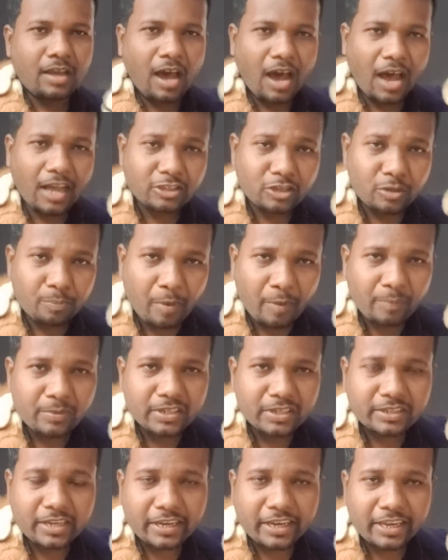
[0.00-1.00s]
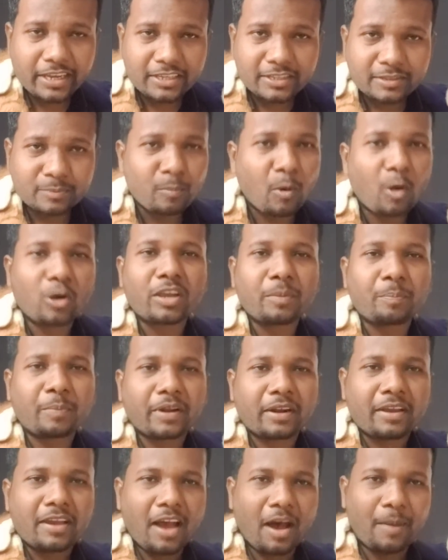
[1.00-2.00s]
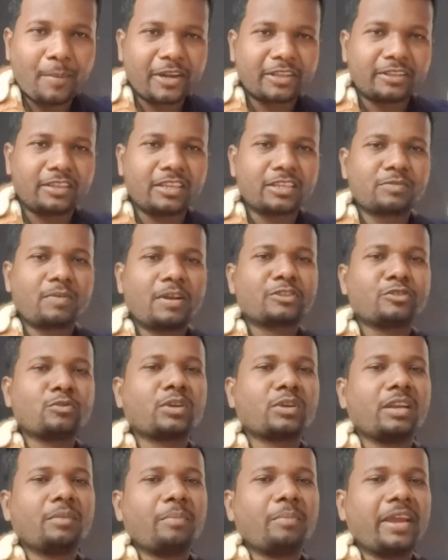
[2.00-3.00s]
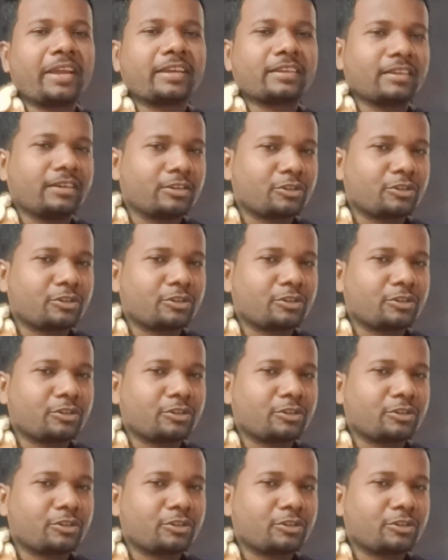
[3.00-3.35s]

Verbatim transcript: आज रिपब्लिक डे के इस मौके पर हमारे देशवासियों के लिए मैं एक